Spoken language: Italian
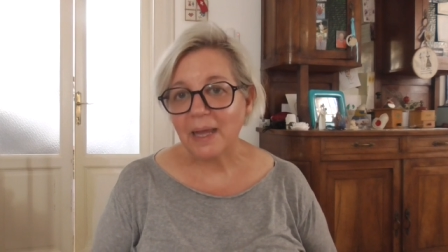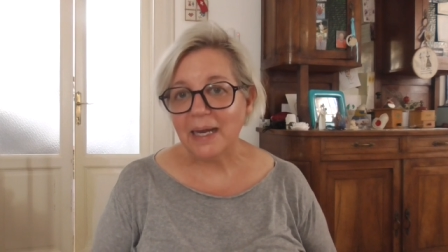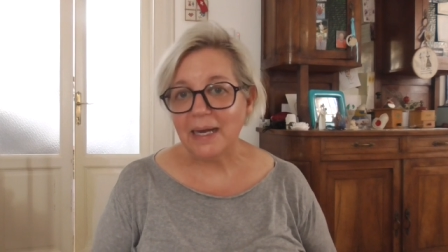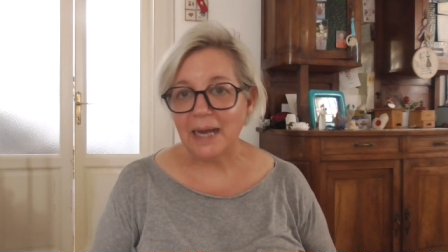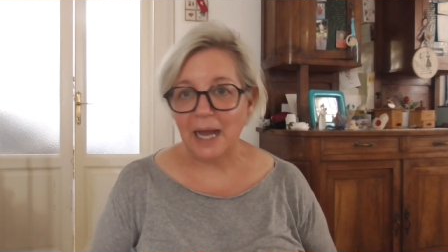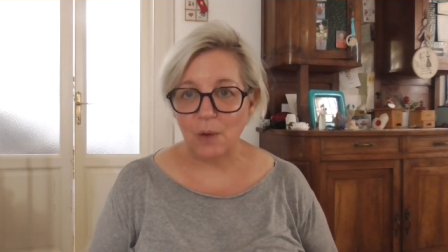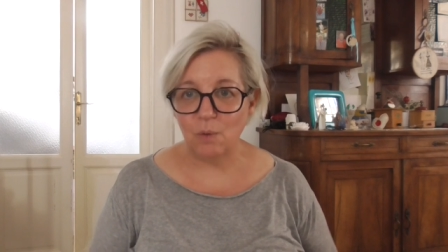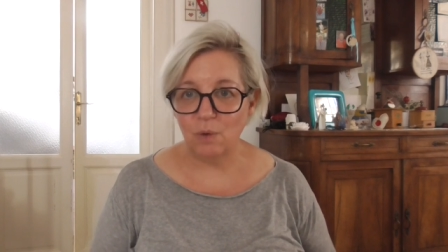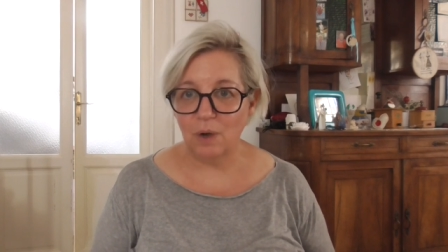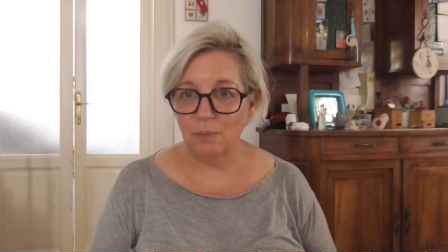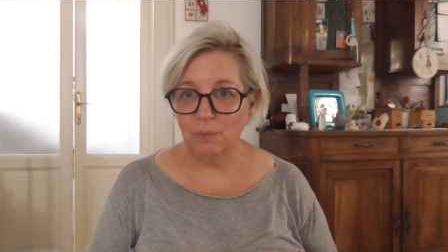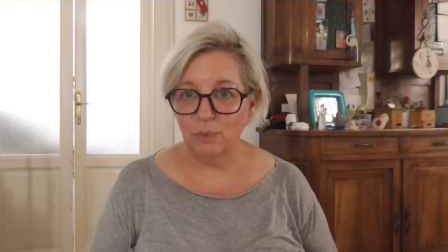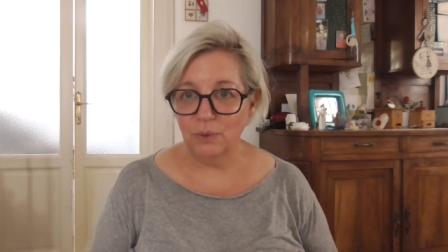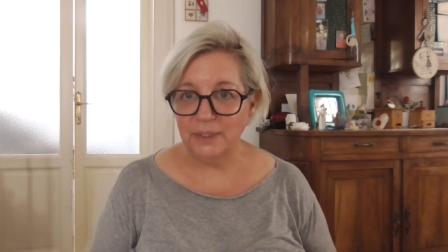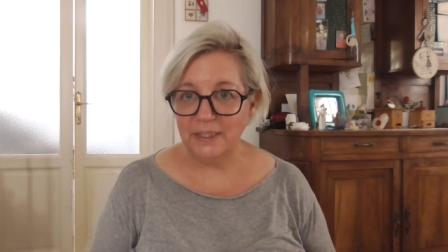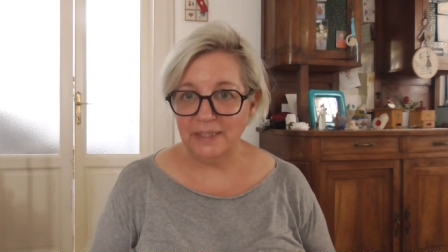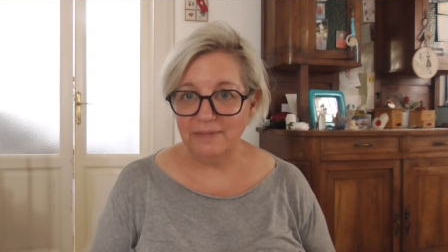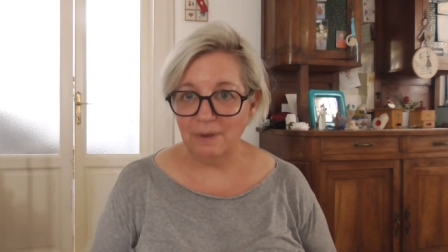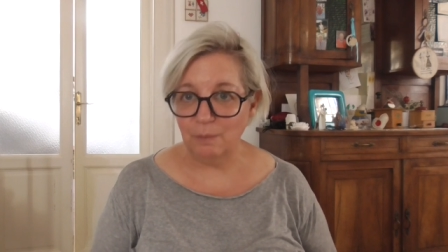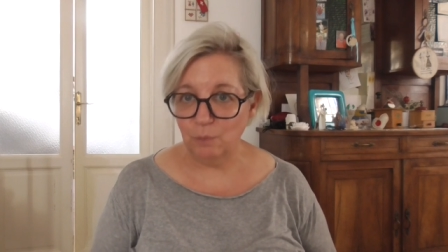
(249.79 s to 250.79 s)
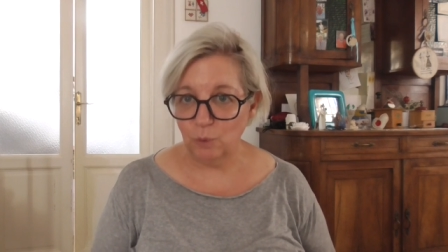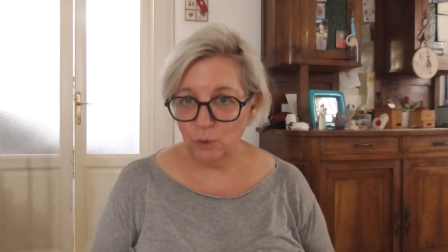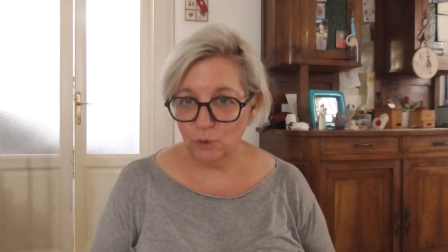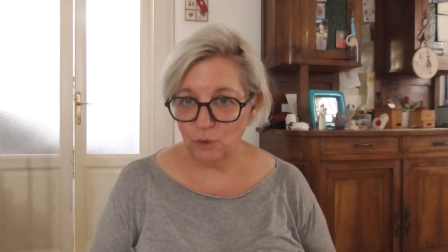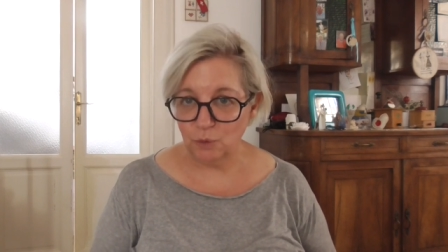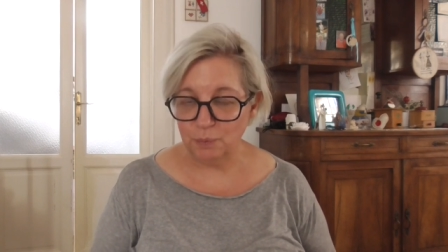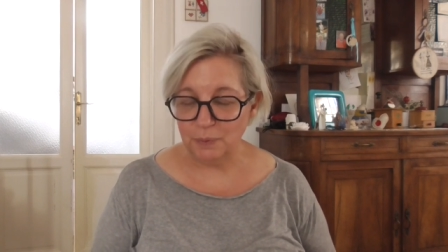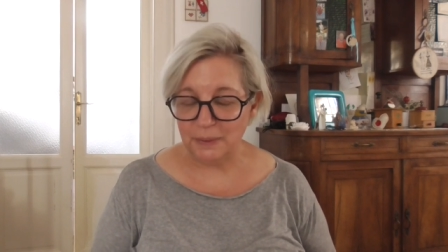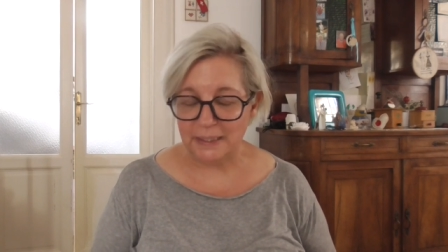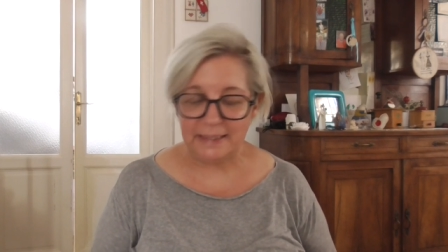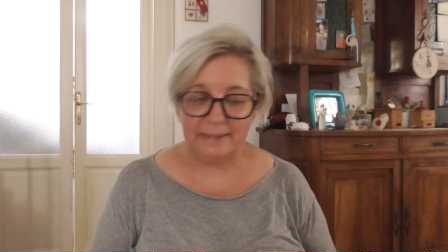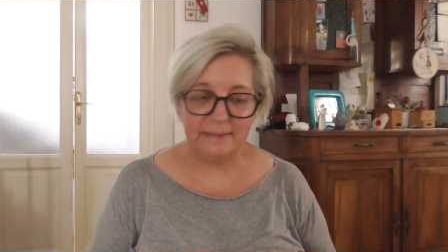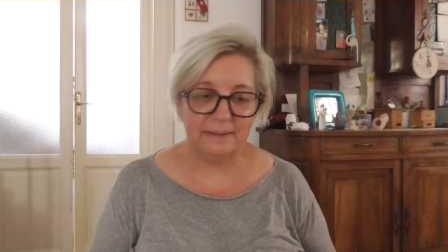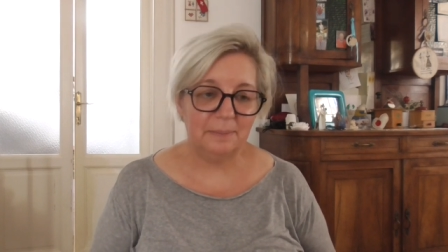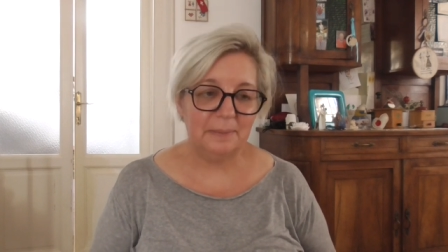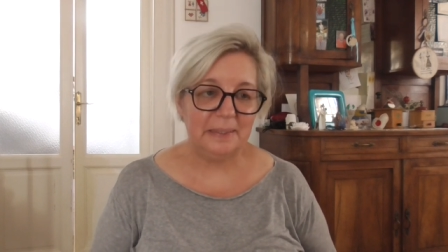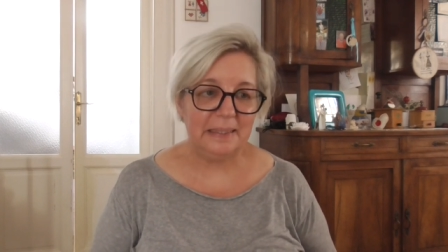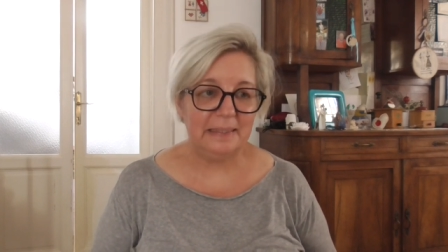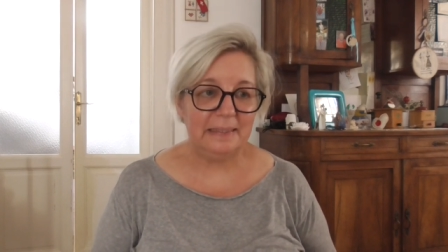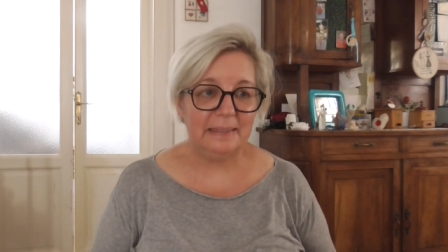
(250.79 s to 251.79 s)
l'acqua bolliva molto più
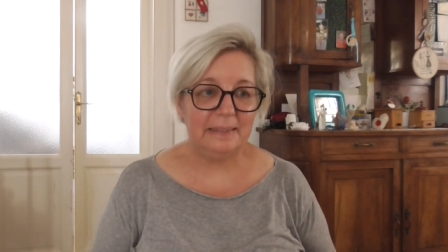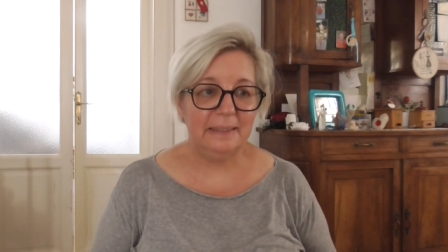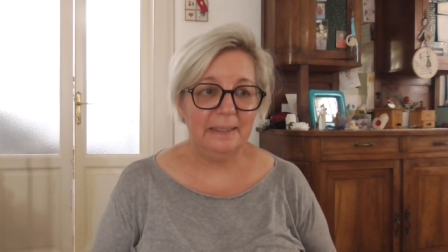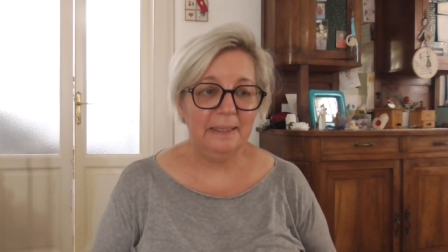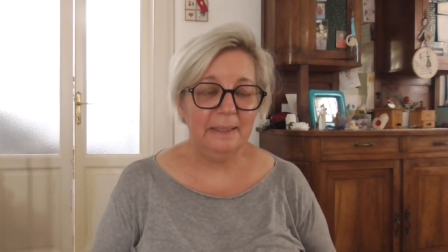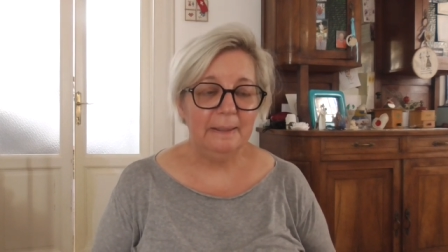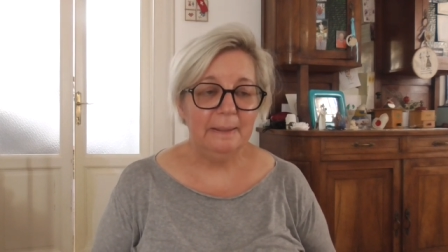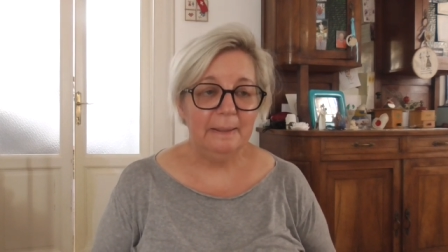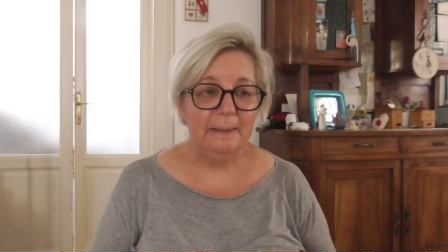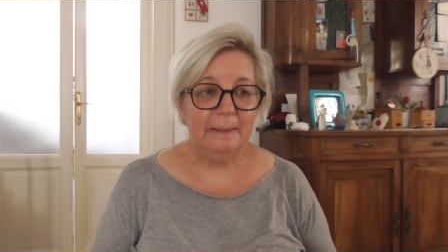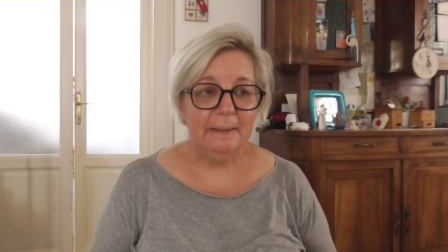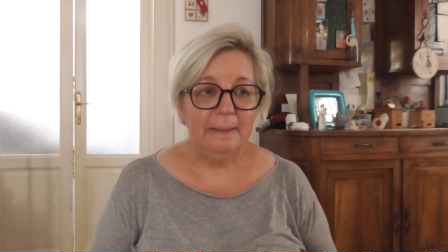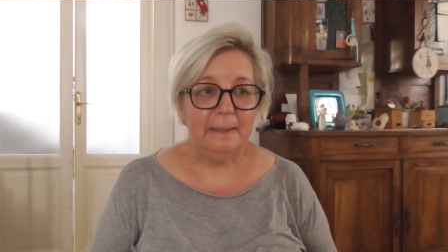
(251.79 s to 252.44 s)
lentamente